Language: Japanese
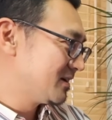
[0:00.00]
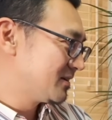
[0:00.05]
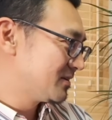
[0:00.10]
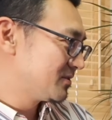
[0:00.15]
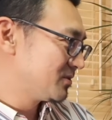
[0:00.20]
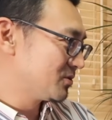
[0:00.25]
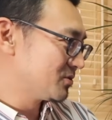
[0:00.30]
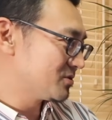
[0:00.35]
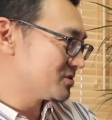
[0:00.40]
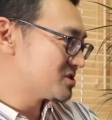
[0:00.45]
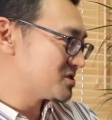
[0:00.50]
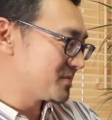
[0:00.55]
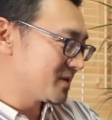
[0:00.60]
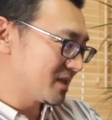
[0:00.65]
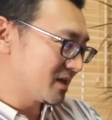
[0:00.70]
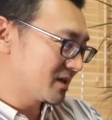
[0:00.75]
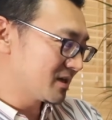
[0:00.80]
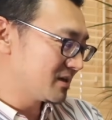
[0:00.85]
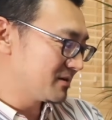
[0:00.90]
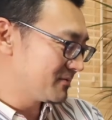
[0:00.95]
喉を閉め
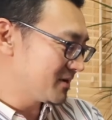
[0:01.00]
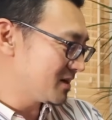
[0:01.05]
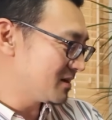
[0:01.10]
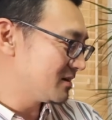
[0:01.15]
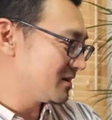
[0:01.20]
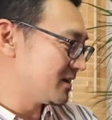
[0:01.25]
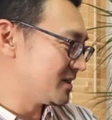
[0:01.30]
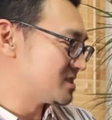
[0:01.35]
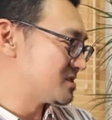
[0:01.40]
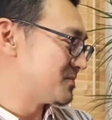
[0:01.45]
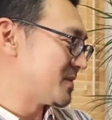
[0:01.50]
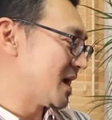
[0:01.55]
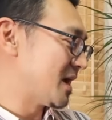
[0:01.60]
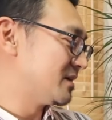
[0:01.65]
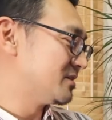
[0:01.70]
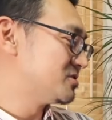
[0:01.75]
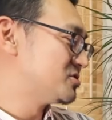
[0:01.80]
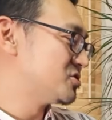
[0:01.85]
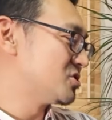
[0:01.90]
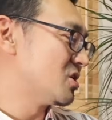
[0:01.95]
なければ It's
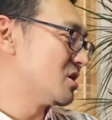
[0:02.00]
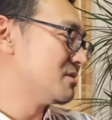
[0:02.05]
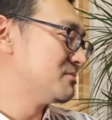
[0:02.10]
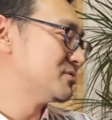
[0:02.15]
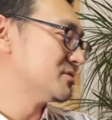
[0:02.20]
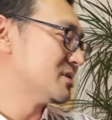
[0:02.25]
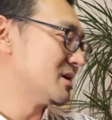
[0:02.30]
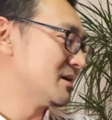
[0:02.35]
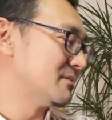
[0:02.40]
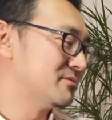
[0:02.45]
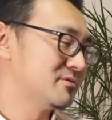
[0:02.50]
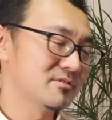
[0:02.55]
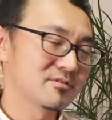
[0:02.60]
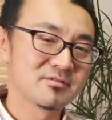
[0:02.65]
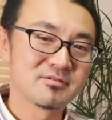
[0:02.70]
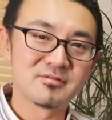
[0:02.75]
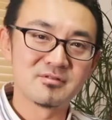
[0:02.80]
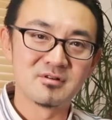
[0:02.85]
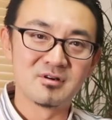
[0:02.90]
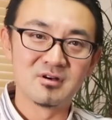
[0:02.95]
better to open up your
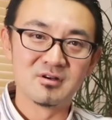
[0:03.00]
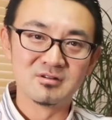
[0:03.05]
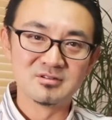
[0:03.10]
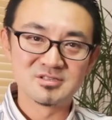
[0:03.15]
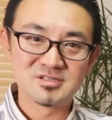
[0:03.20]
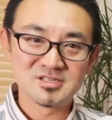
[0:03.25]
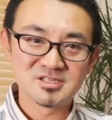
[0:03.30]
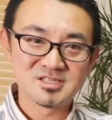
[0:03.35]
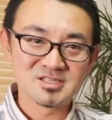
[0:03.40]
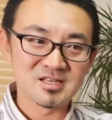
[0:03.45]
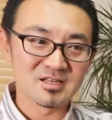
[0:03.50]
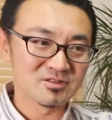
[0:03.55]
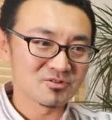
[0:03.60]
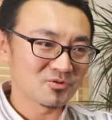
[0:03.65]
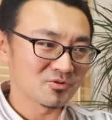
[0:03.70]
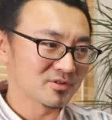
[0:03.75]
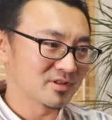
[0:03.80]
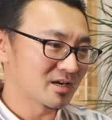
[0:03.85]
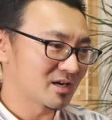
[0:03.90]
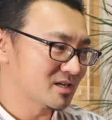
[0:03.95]
throat 自然と
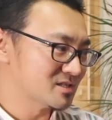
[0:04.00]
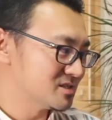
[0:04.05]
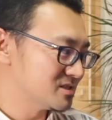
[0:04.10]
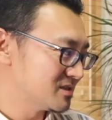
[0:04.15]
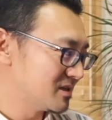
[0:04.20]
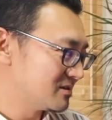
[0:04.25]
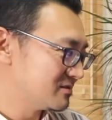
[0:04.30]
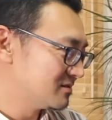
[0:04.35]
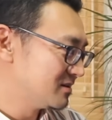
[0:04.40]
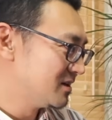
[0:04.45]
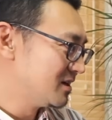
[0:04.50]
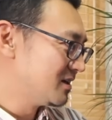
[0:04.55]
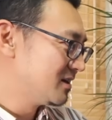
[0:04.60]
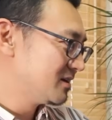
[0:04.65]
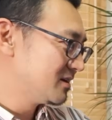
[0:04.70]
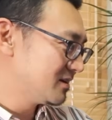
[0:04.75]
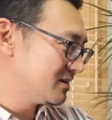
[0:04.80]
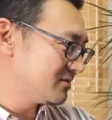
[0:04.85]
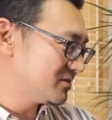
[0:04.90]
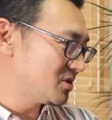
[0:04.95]
こんな感じになる
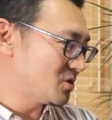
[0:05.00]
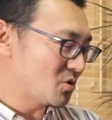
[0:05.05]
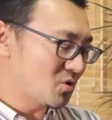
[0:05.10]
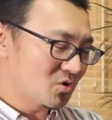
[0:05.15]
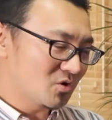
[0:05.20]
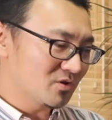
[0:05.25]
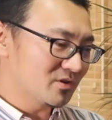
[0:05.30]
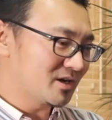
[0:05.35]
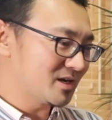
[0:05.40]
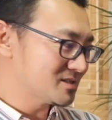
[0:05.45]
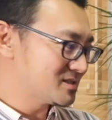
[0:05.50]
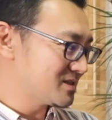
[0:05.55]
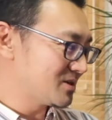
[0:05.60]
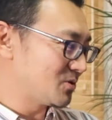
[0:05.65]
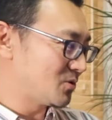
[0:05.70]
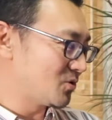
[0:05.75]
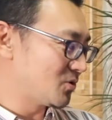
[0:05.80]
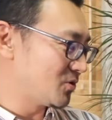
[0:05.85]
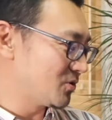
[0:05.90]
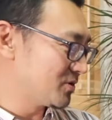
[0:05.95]
日本語の派生
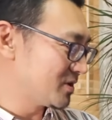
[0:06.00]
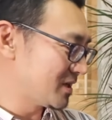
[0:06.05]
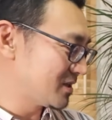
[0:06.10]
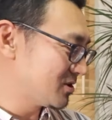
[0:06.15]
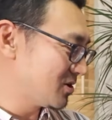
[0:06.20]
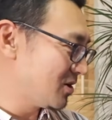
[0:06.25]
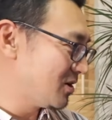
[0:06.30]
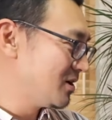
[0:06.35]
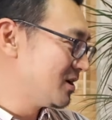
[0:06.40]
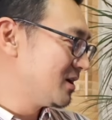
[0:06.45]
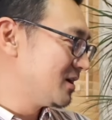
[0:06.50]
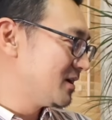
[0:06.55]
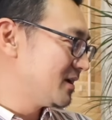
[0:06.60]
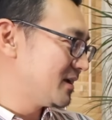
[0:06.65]
方法だと、